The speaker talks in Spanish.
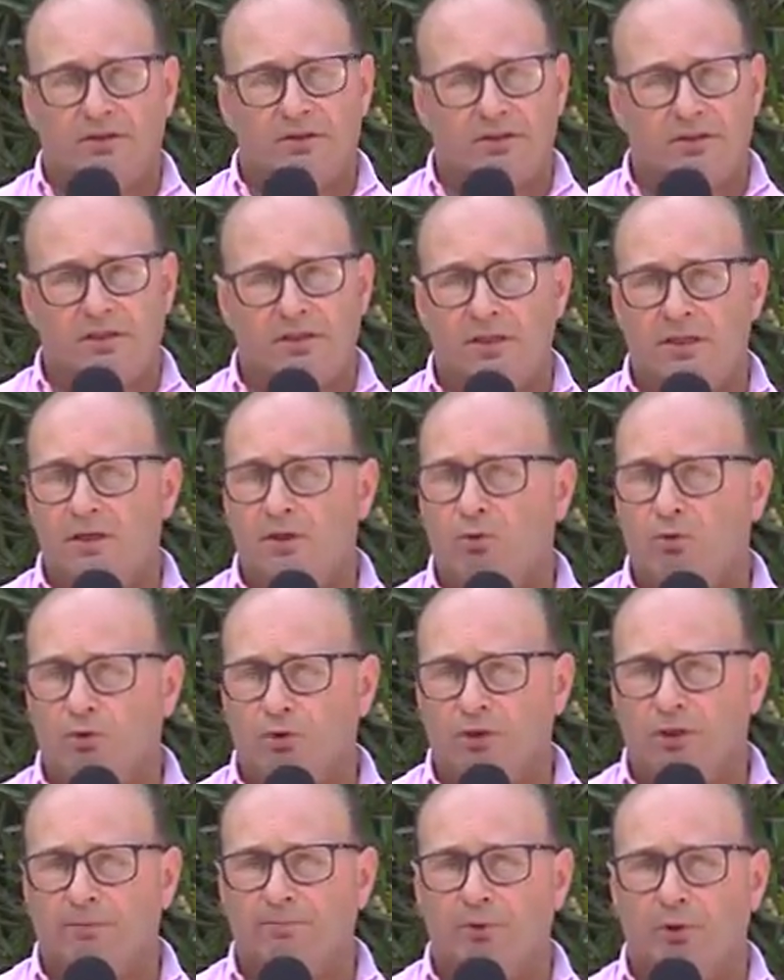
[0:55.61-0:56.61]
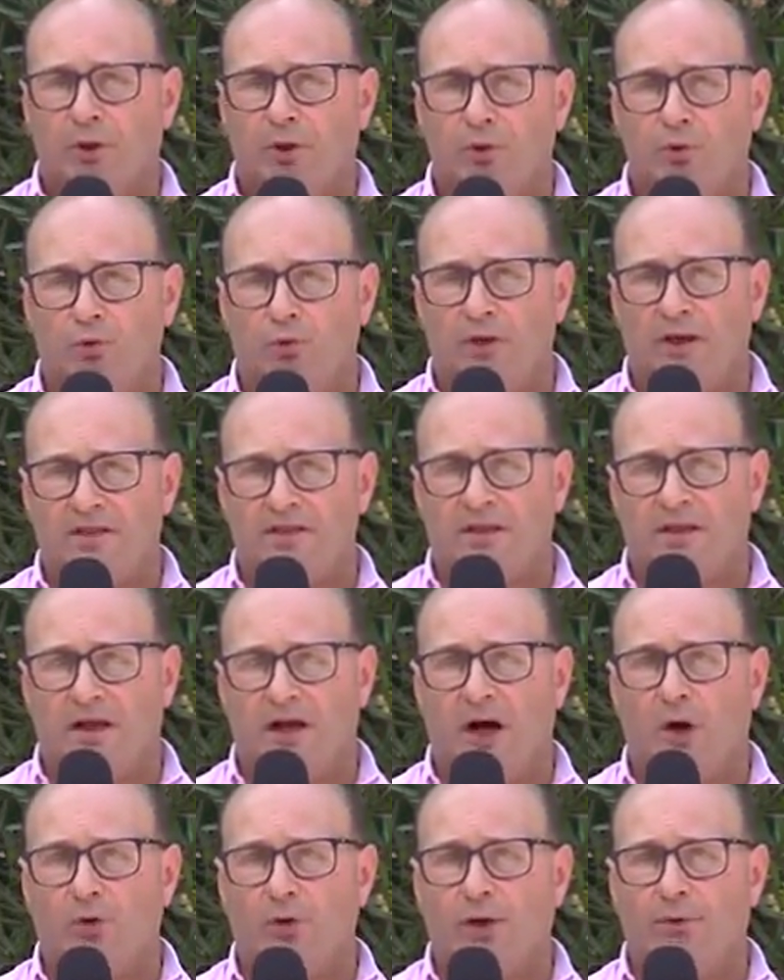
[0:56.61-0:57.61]
sin ningún tipo de dudas
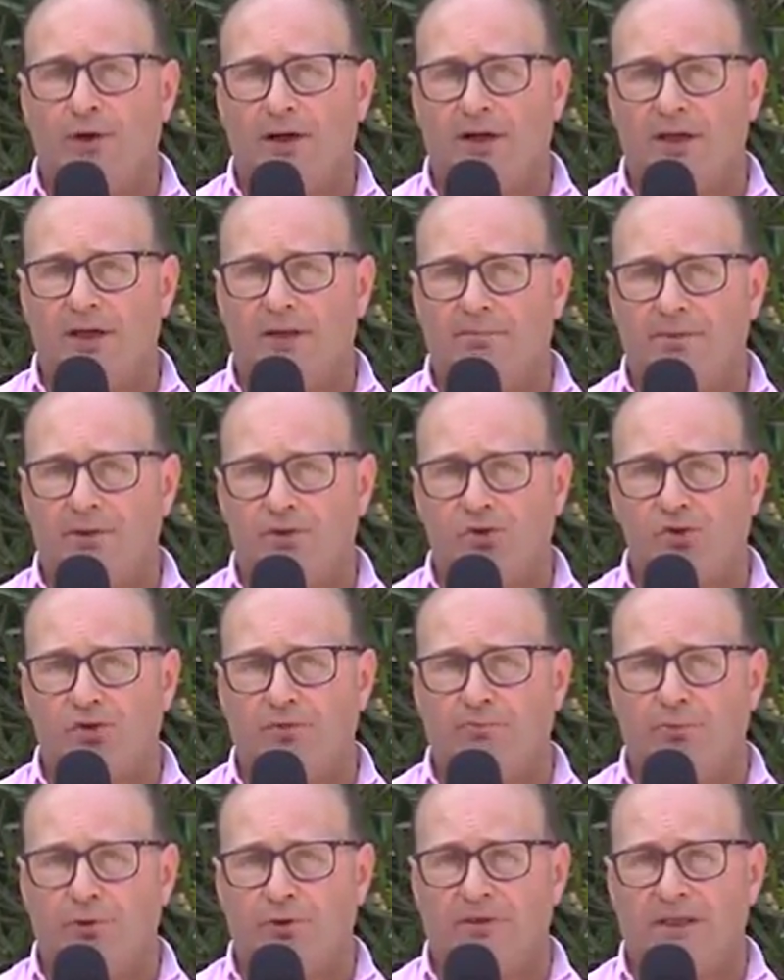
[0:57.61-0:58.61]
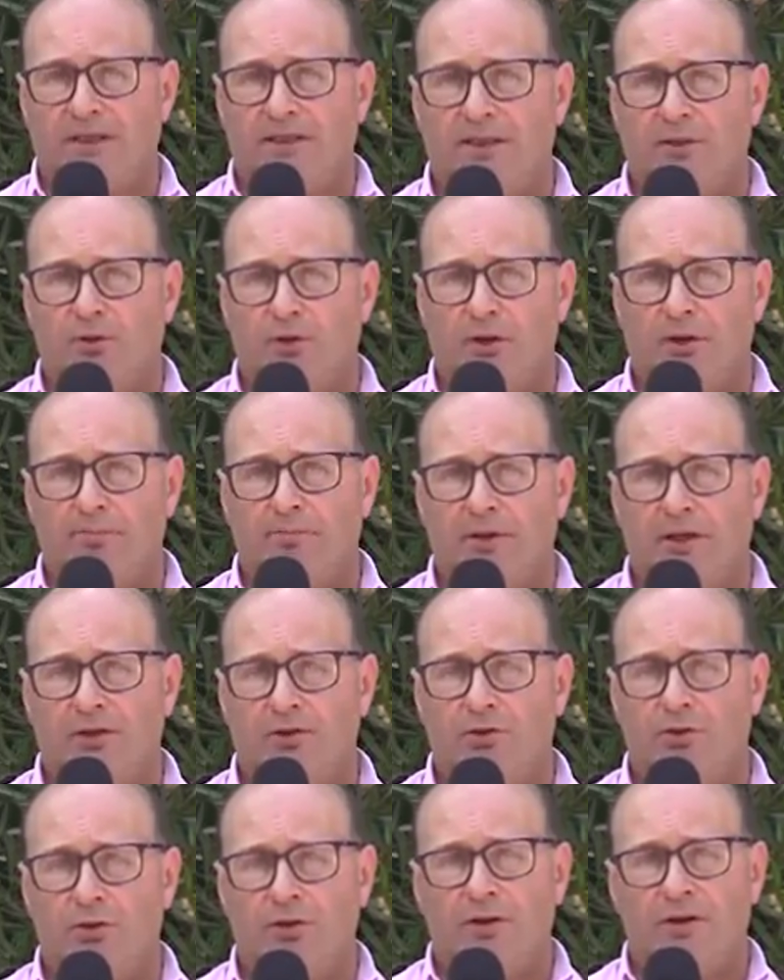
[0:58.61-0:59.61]
a una baja de precios importante con
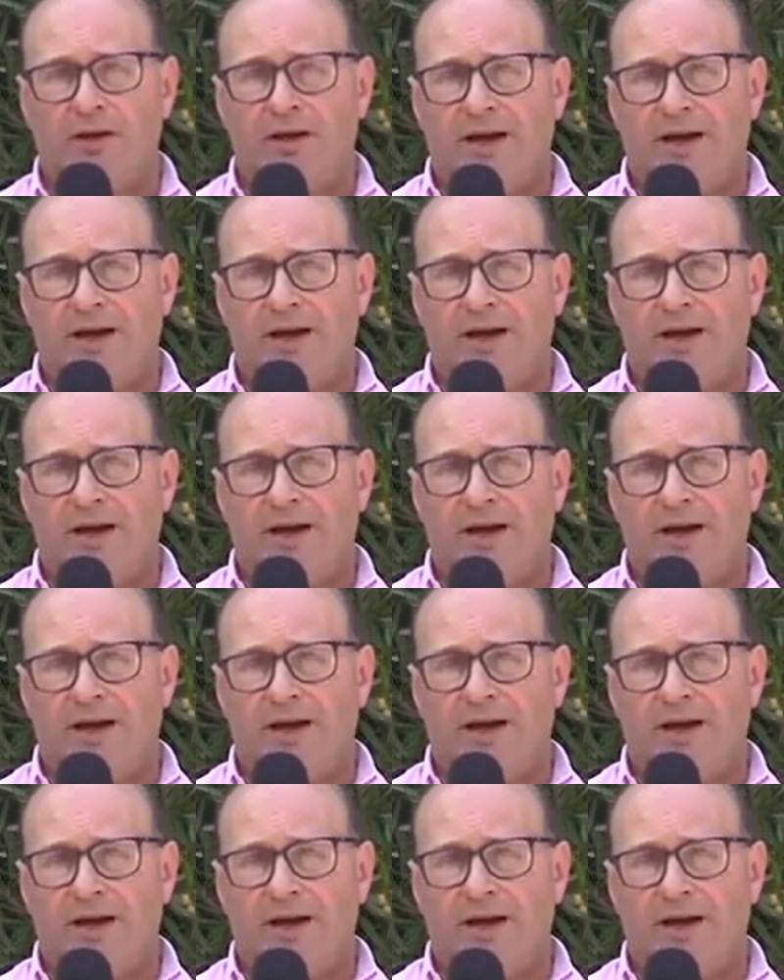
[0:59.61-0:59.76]
respecto